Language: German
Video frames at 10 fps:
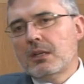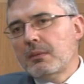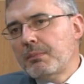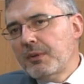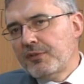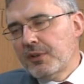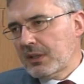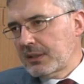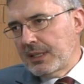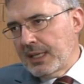Ich
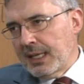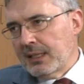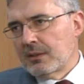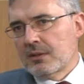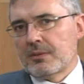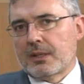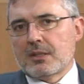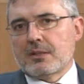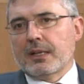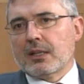befürchte nein. Und zwar
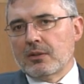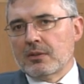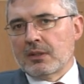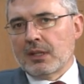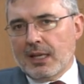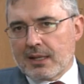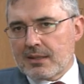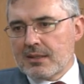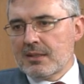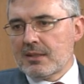aus zwei Gründen.
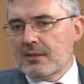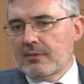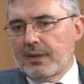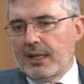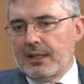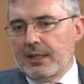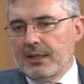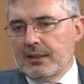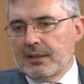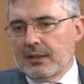Erstens, weil
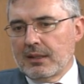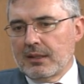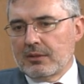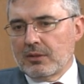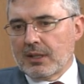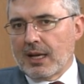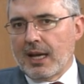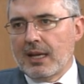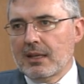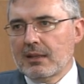in der
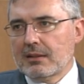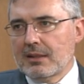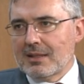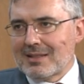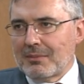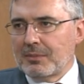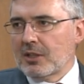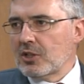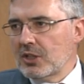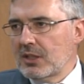Türkei die gesamte
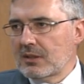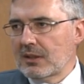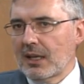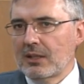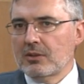Geschichte eine